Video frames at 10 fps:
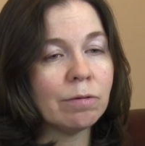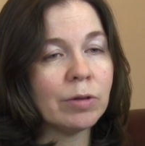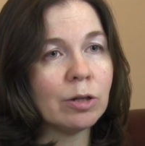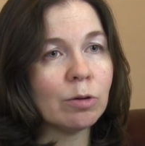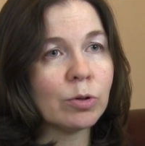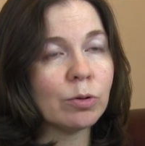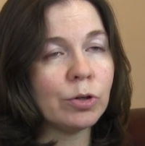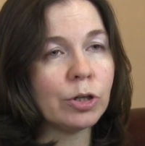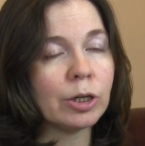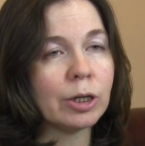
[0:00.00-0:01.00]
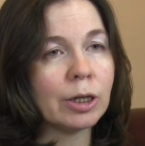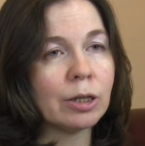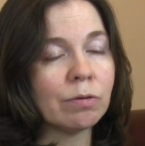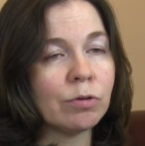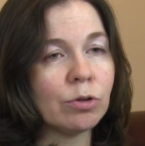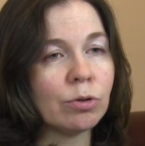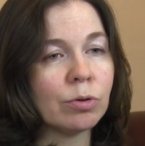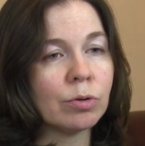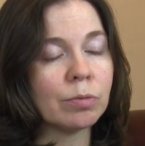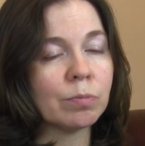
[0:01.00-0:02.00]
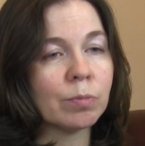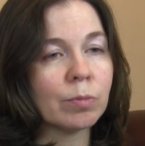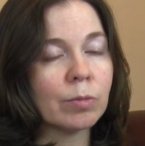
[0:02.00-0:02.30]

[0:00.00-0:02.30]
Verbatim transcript: В данном случае это все